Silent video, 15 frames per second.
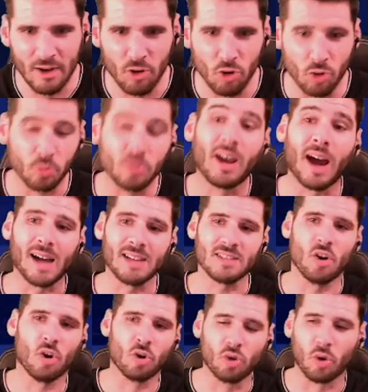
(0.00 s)
le but de grâce
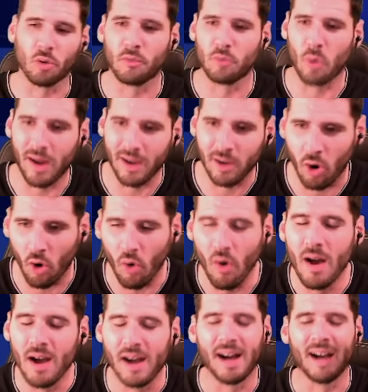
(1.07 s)
encore une fois à un grand,
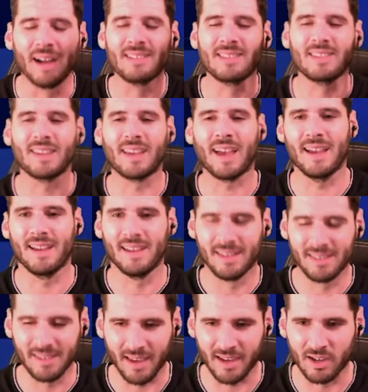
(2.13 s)
un très
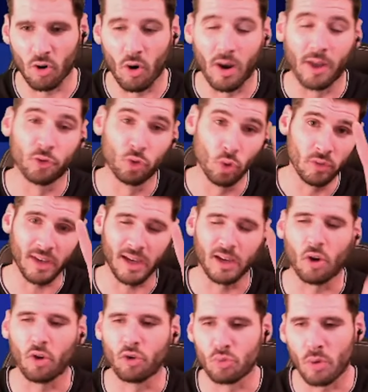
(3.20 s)
très grand, à deux très
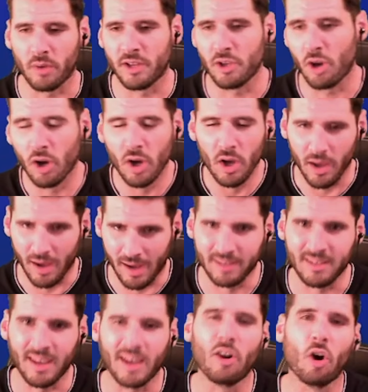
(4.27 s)
grands joueurs d'ailleurs, un
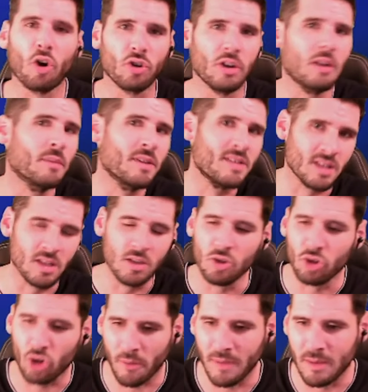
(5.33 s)
très grand Lionel Messi
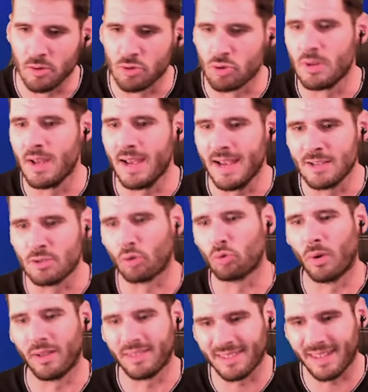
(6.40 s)
comme d'habitude et
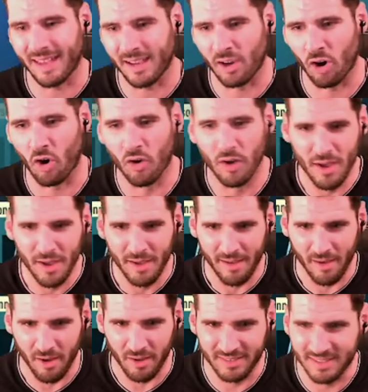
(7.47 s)
surtout un très grand
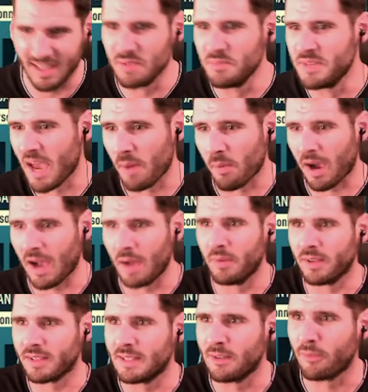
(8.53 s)
euh, Taimi Abraham
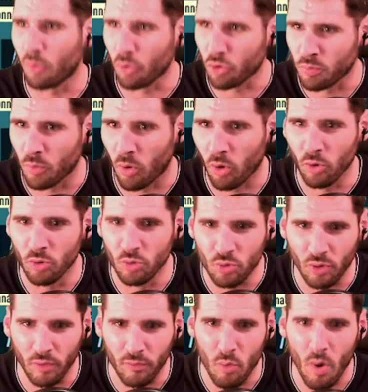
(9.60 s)
qui franchement
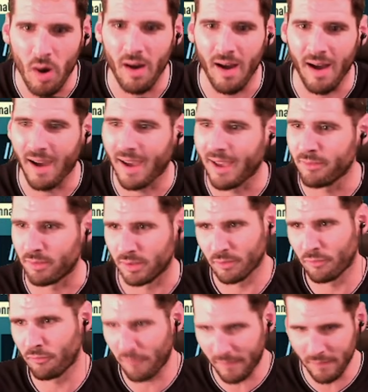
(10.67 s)
nous envoie un rêve
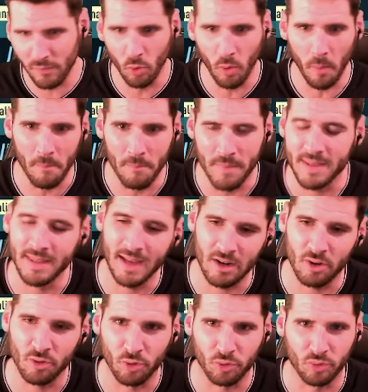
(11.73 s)

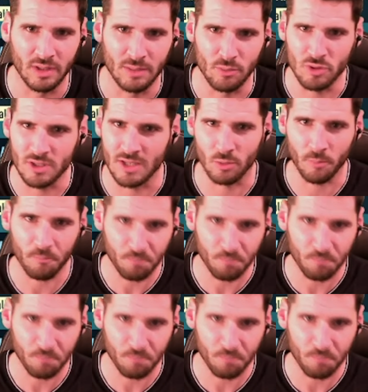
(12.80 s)
phénoménal dans ce début de saison.